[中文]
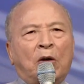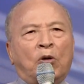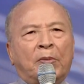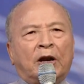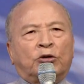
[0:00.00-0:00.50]

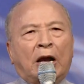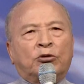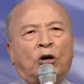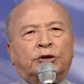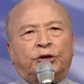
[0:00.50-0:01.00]
我们的软
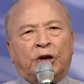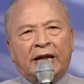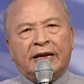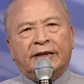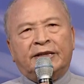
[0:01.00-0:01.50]
弱
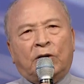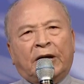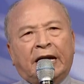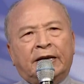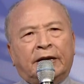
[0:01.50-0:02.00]
全然交
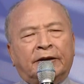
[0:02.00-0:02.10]
给你，